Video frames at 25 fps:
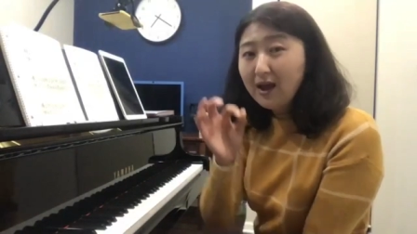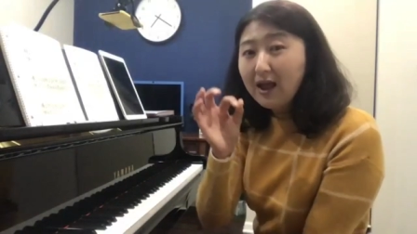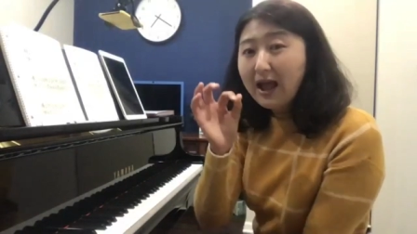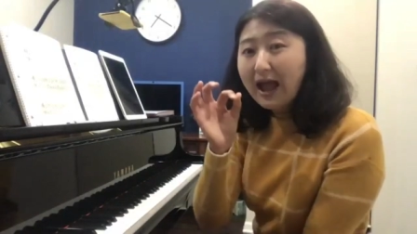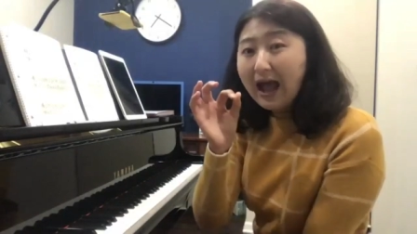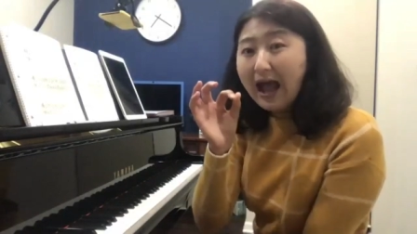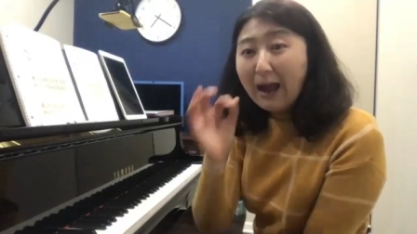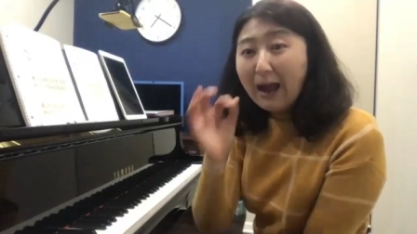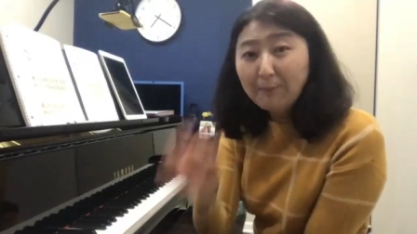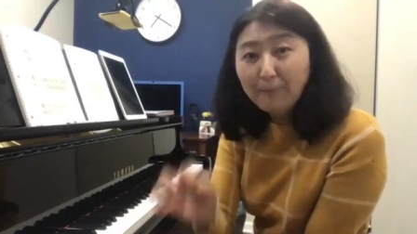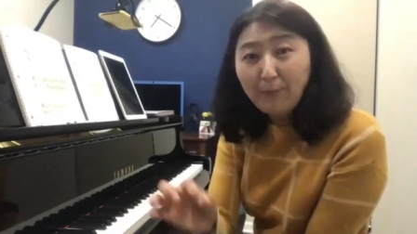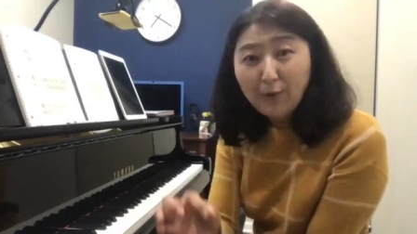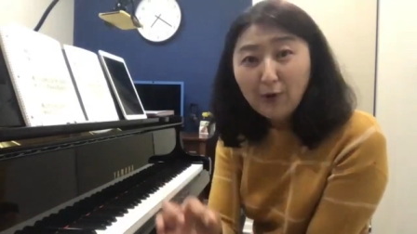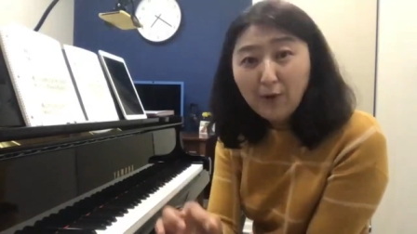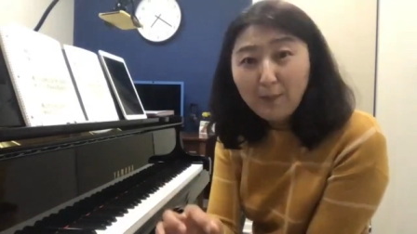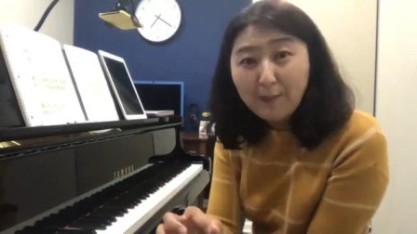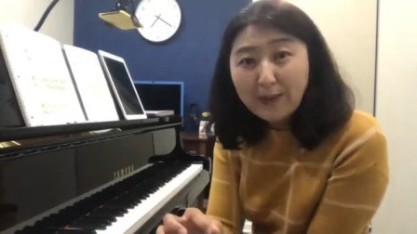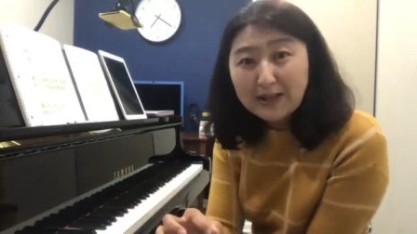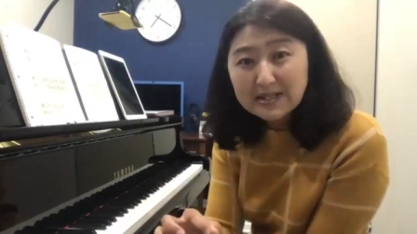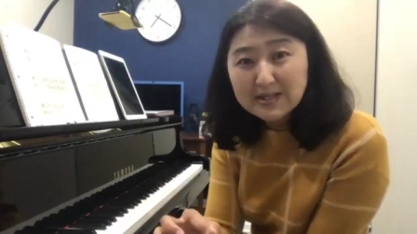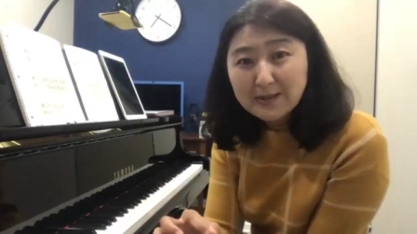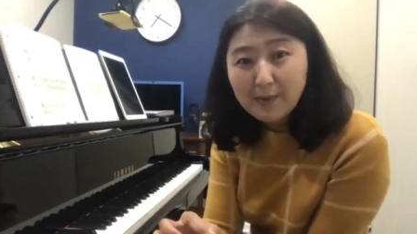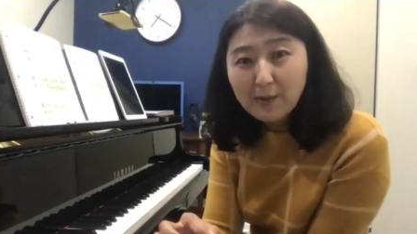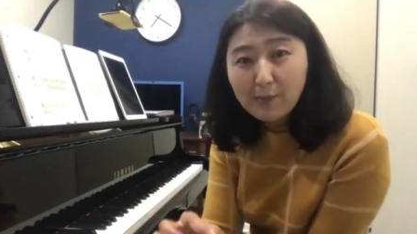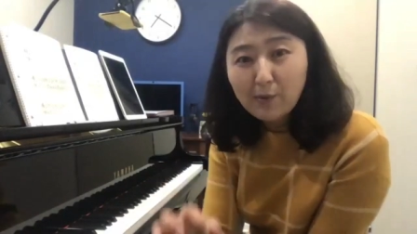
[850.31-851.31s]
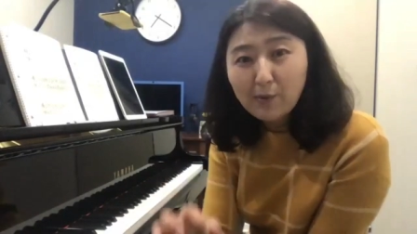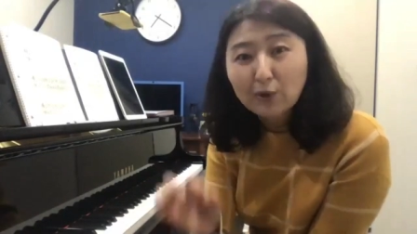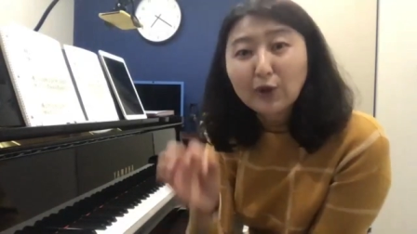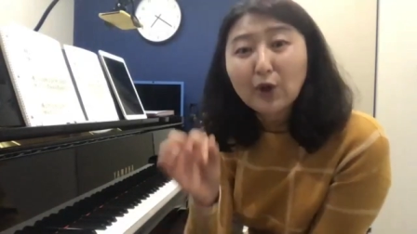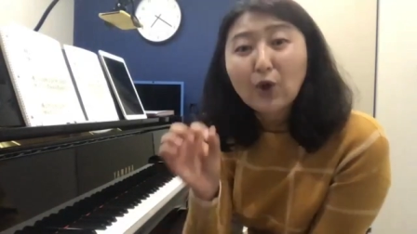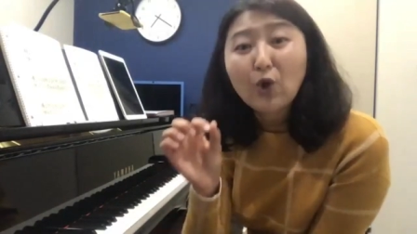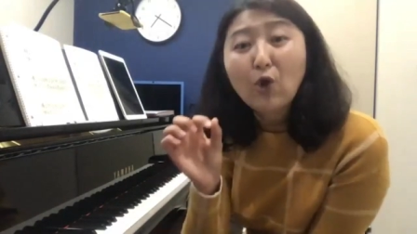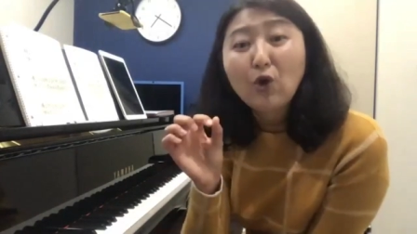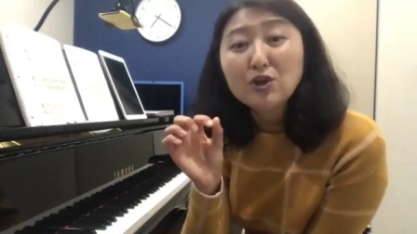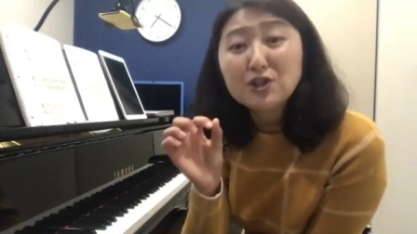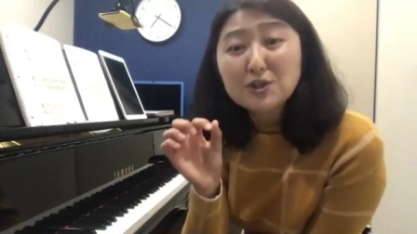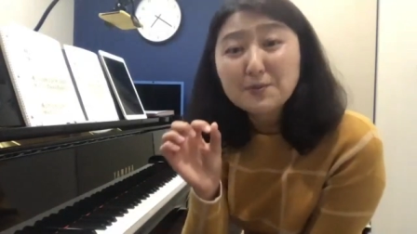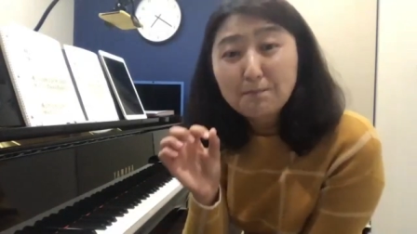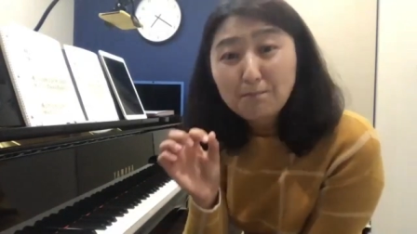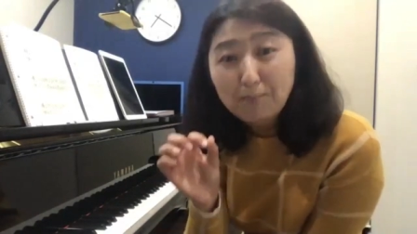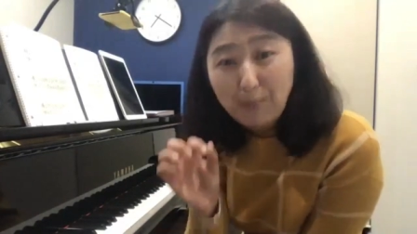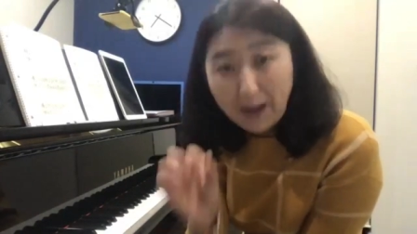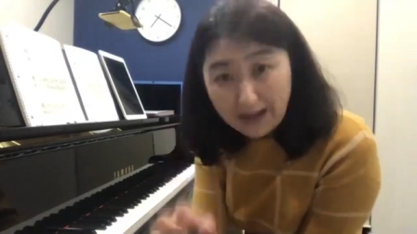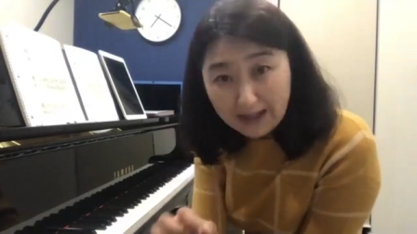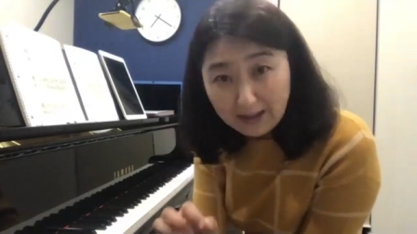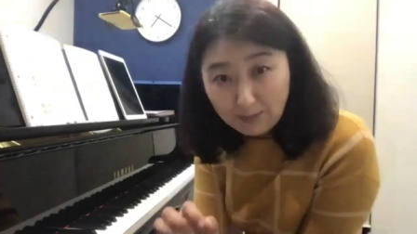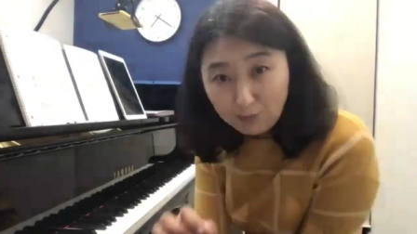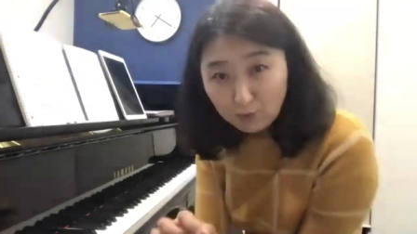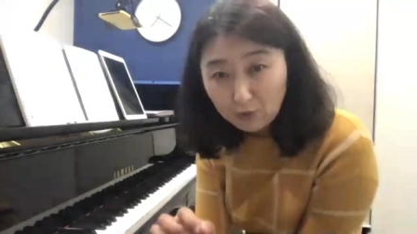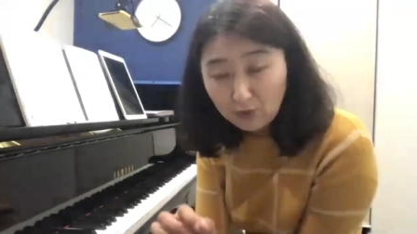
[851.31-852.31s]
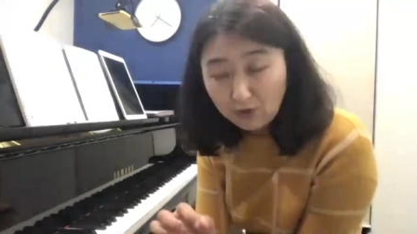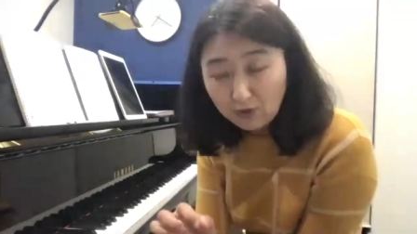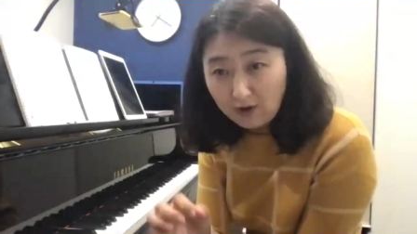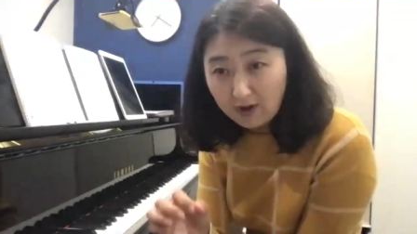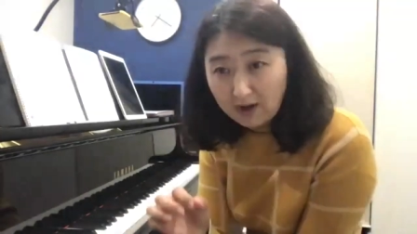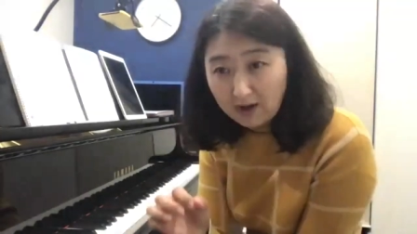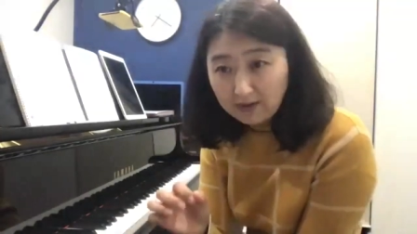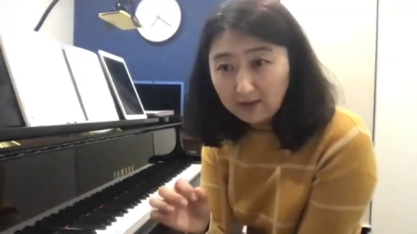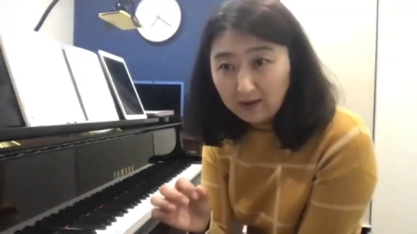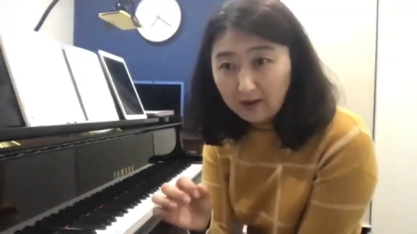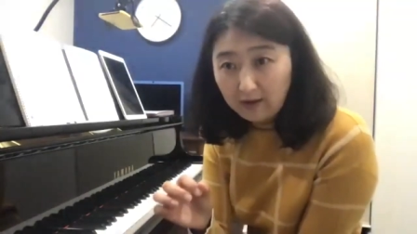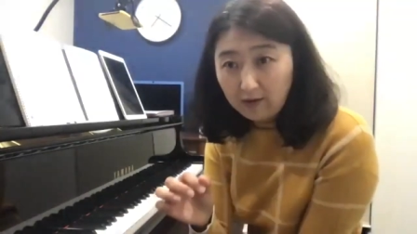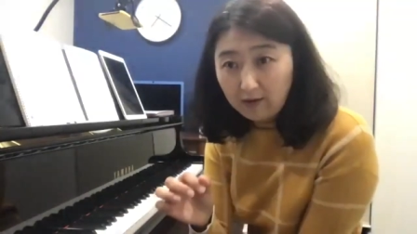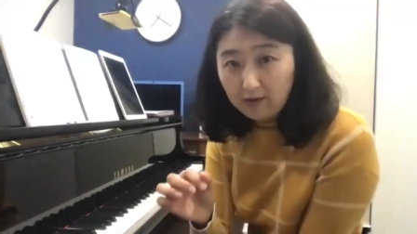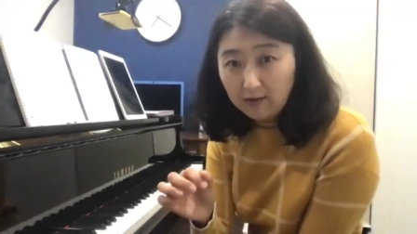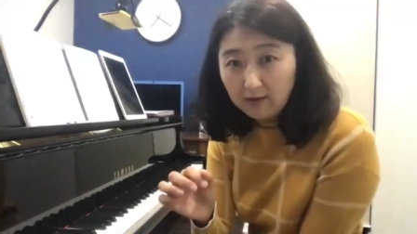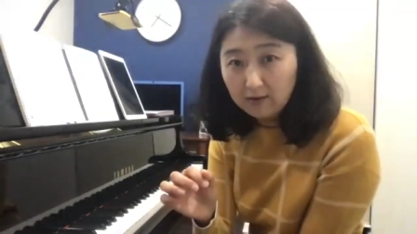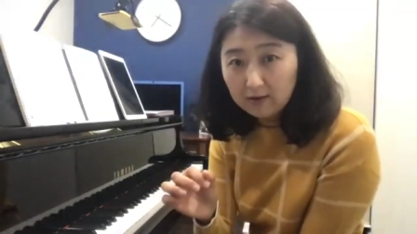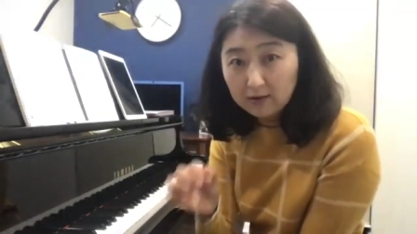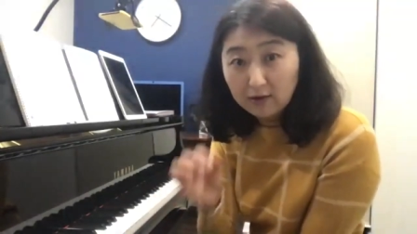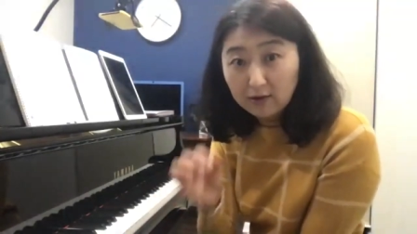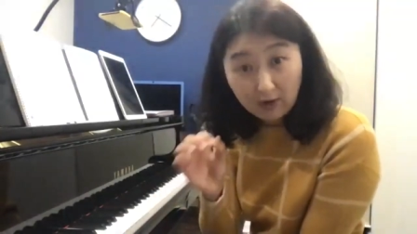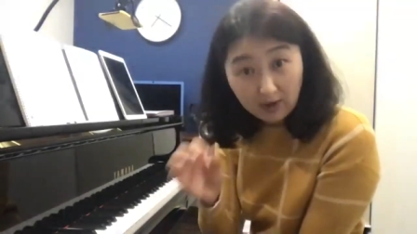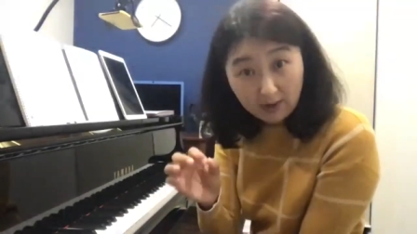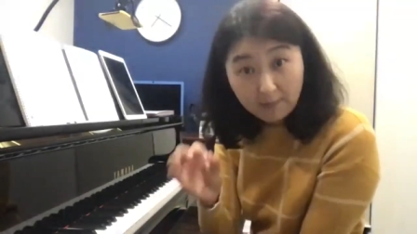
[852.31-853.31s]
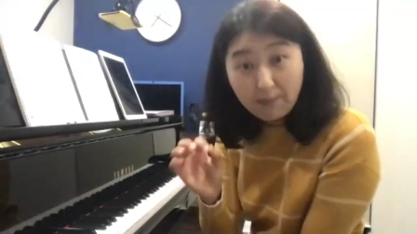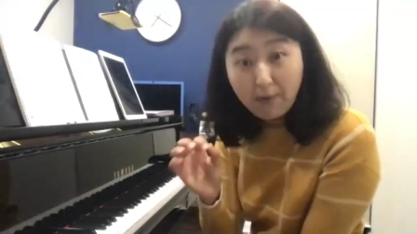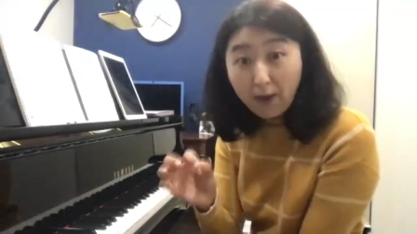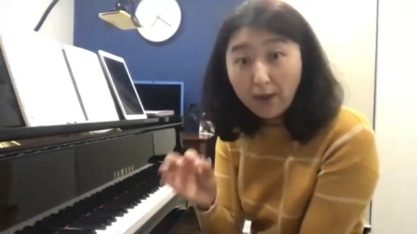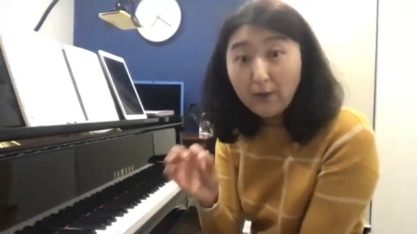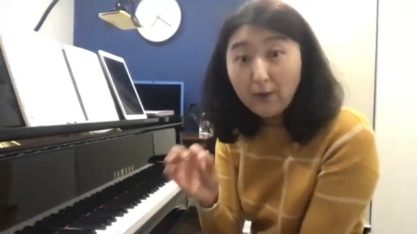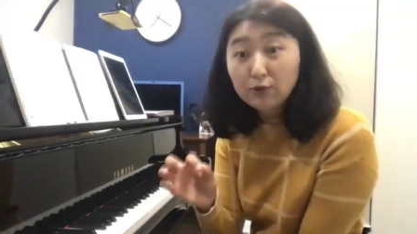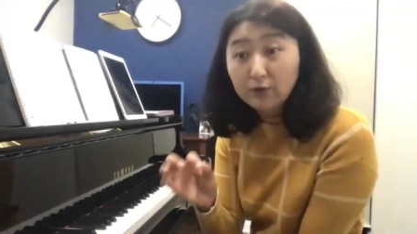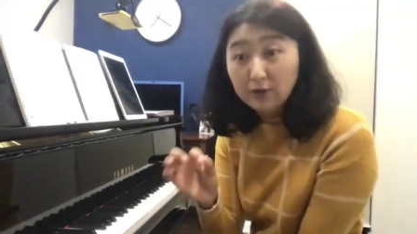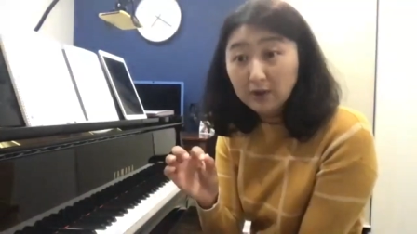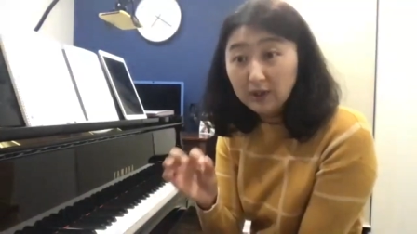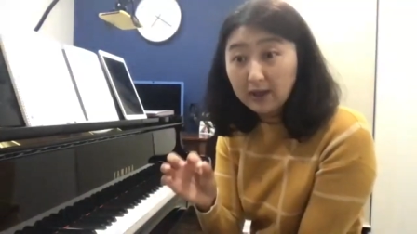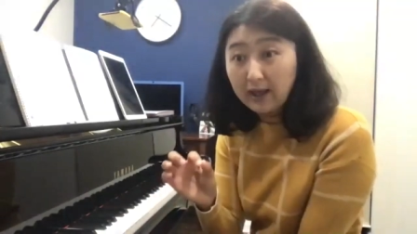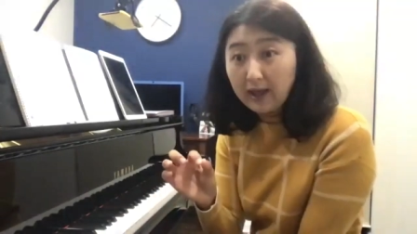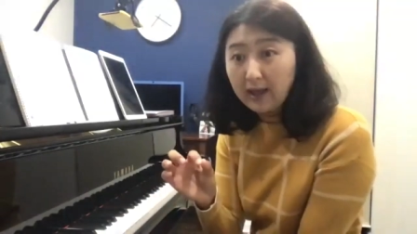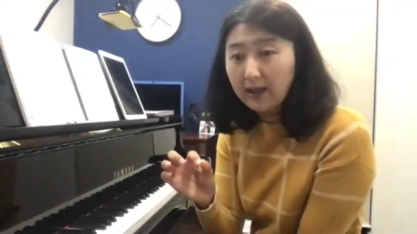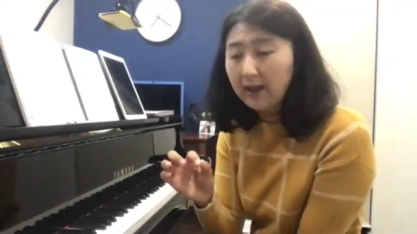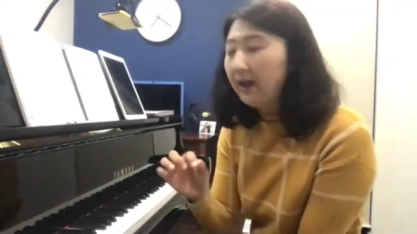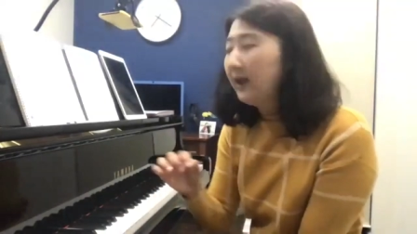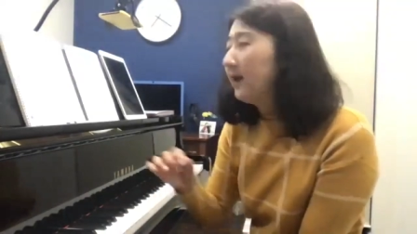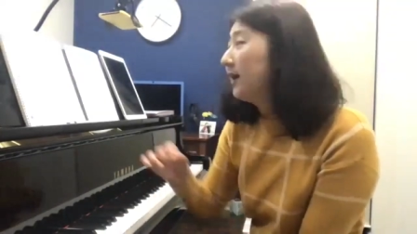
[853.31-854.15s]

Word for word: 악보를 맨 처음에 볼 때는 훨씬 빨리 보는 것 같아요. 그렇게 배우는 게.